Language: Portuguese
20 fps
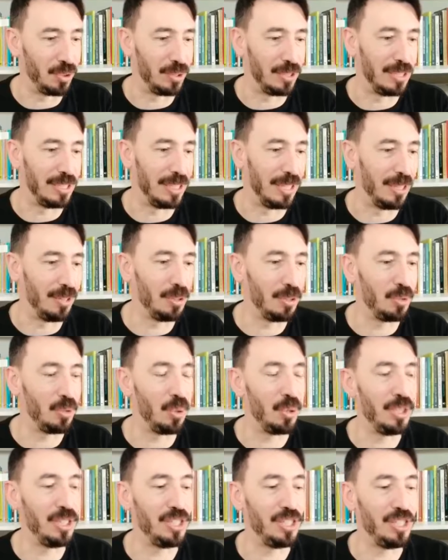social e
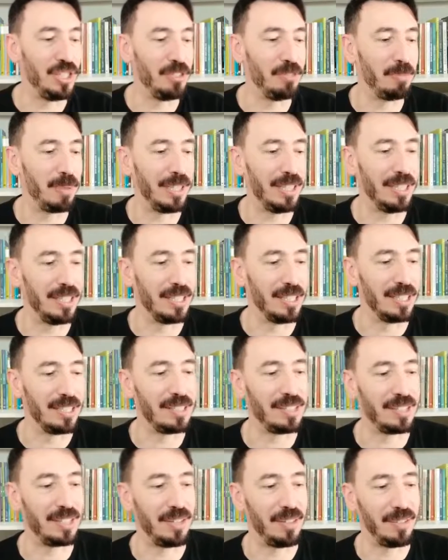cognitivo para
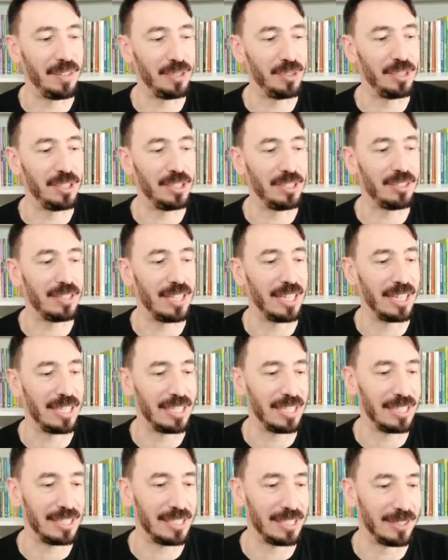crianças através do ensino da
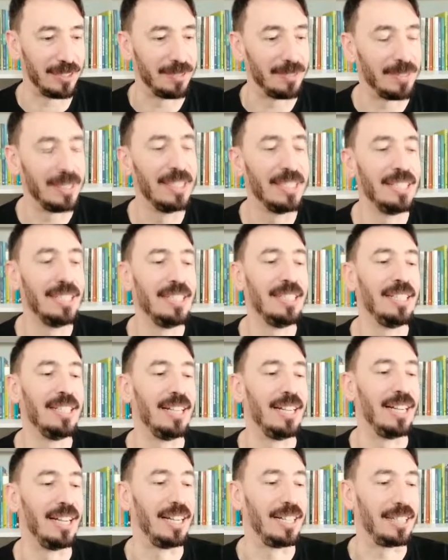natação.
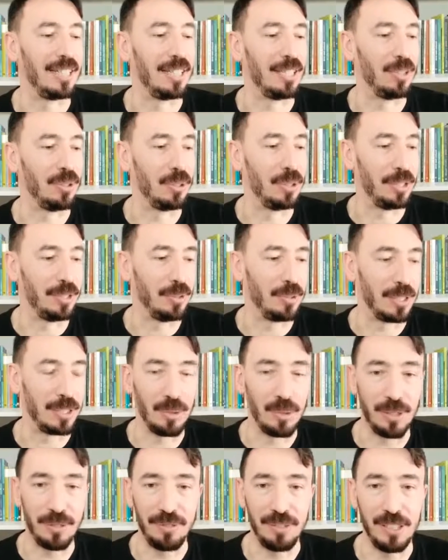A Carol é
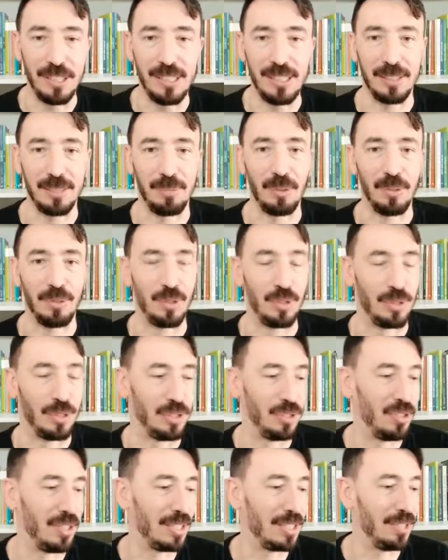educadora física, é professora
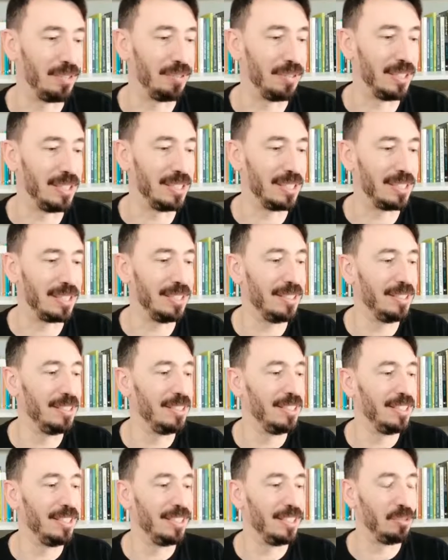de educação física,
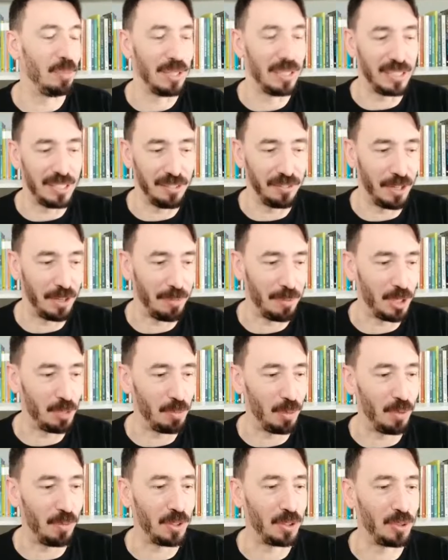
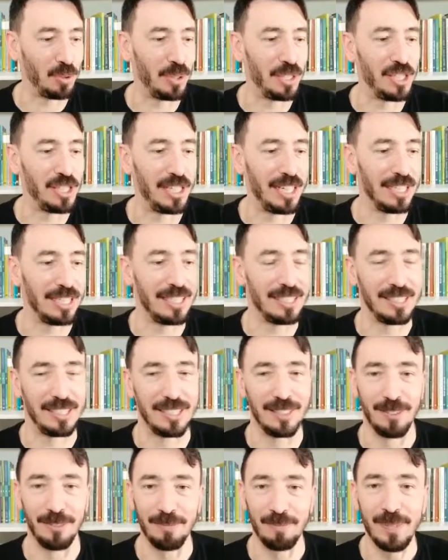especificamente professora de
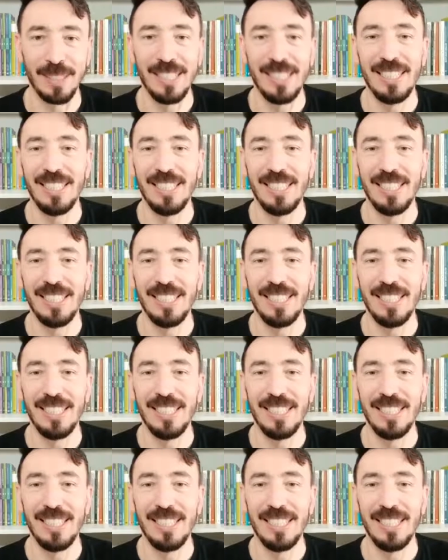natação.